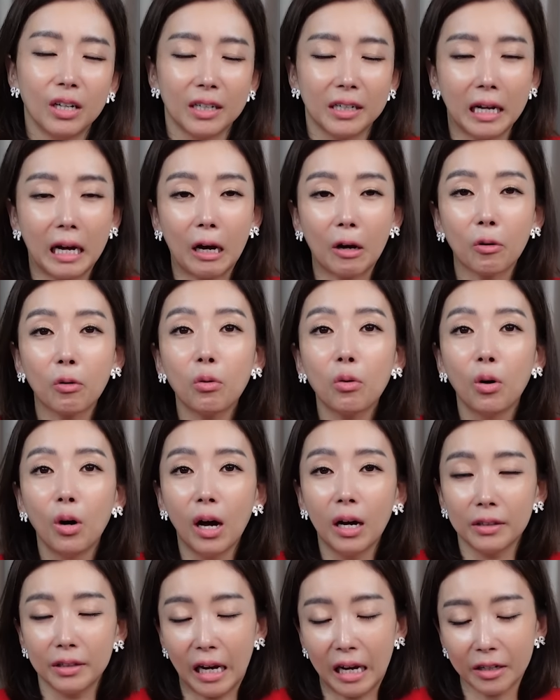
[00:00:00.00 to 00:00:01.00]
라고
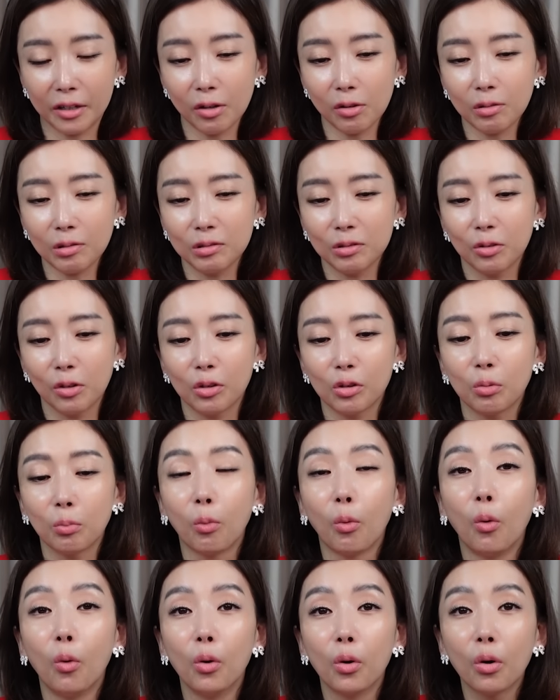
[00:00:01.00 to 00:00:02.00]
나경원 의원은
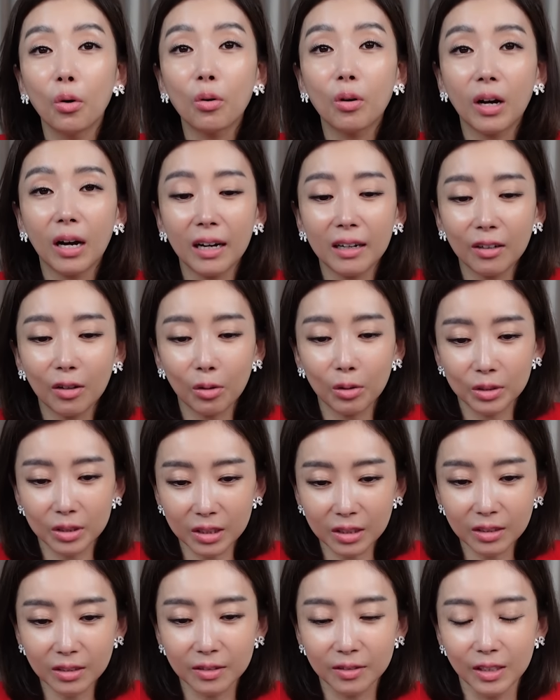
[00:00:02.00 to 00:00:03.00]
모욕한
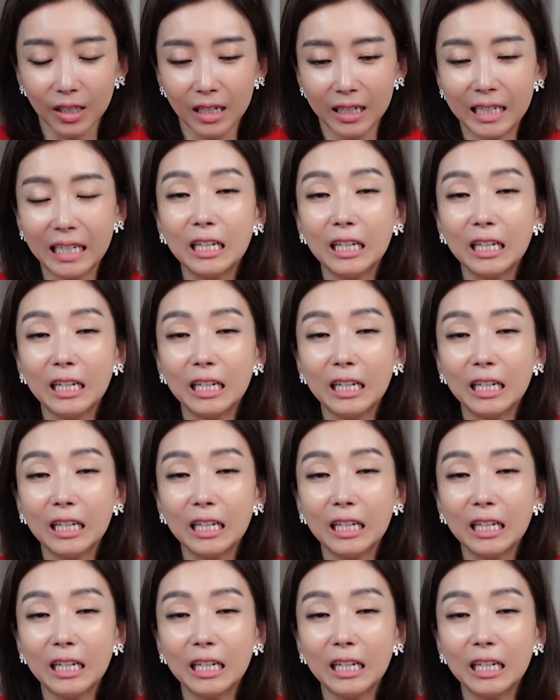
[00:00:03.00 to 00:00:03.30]
것은